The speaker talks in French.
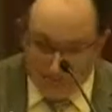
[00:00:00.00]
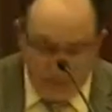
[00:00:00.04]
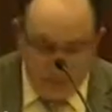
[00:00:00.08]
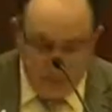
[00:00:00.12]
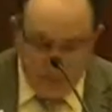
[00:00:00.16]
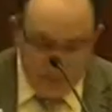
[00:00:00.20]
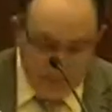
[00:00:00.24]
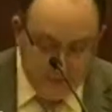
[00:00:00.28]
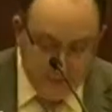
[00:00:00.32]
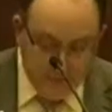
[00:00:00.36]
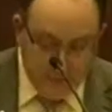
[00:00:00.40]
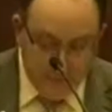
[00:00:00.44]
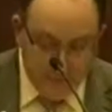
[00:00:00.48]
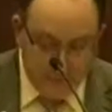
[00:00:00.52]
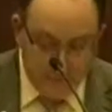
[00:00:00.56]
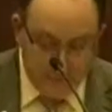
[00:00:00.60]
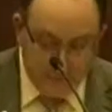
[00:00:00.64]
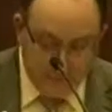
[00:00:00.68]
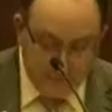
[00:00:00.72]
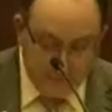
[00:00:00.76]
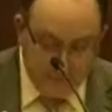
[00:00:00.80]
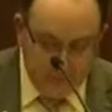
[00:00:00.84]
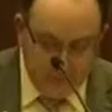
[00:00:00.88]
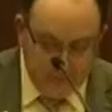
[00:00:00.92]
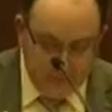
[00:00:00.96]
Qui plus est,
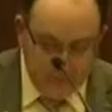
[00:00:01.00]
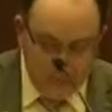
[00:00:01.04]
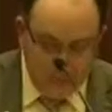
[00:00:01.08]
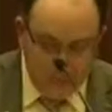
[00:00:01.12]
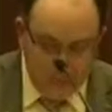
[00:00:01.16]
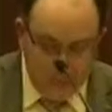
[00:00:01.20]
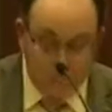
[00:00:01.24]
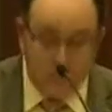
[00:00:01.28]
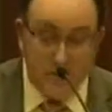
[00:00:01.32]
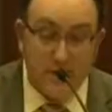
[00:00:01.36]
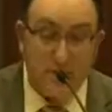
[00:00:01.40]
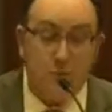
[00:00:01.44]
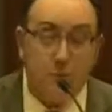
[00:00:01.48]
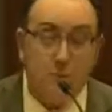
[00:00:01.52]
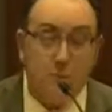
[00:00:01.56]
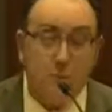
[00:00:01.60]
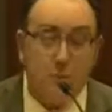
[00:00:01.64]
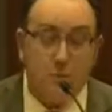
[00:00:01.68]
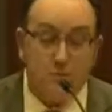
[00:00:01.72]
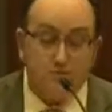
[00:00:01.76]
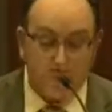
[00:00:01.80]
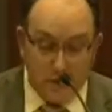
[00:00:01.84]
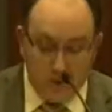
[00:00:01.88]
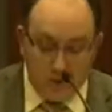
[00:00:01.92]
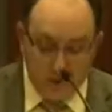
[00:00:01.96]
une
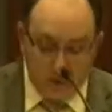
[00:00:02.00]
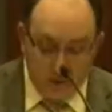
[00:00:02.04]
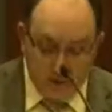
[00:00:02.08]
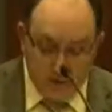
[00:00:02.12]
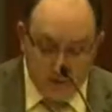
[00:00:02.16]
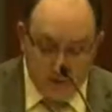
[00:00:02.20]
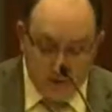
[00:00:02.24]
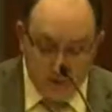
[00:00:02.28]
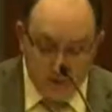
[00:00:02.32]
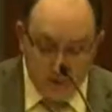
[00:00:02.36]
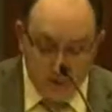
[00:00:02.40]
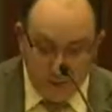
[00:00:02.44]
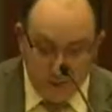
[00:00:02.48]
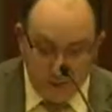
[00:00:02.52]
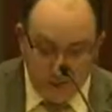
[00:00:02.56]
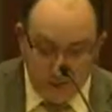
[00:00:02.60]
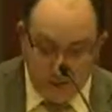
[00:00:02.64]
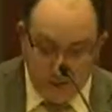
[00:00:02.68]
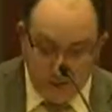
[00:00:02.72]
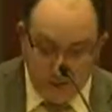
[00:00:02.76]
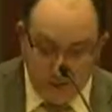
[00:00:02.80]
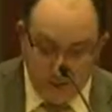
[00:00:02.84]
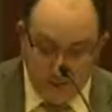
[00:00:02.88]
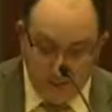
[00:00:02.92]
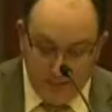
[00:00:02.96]
étude menée en
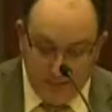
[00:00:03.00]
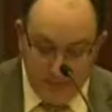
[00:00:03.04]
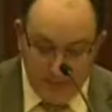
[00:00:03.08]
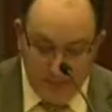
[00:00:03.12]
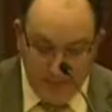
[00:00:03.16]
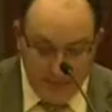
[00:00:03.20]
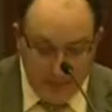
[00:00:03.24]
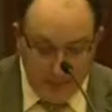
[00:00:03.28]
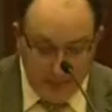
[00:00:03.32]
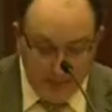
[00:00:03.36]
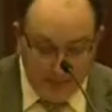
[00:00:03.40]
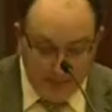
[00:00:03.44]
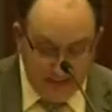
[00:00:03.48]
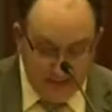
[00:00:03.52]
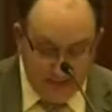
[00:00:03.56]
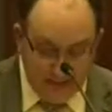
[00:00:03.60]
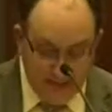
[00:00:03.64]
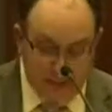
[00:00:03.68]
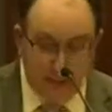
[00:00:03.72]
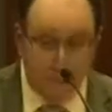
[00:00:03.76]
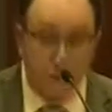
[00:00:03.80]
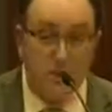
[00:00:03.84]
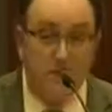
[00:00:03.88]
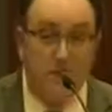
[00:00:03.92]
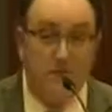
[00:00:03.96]
2008 par
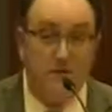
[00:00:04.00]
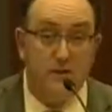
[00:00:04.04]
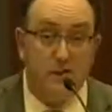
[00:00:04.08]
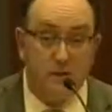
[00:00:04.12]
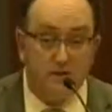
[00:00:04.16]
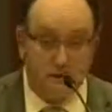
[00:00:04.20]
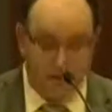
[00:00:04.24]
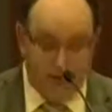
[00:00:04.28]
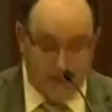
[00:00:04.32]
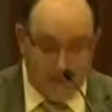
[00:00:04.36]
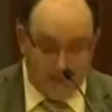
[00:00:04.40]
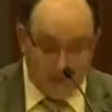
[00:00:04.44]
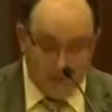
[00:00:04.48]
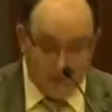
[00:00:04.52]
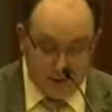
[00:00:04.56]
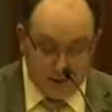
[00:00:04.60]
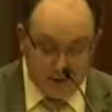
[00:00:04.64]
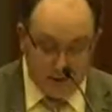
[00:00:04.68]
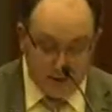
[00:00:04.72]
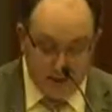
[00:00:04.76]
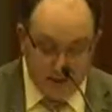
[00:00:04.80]
Bibliothèque et Archives nationales du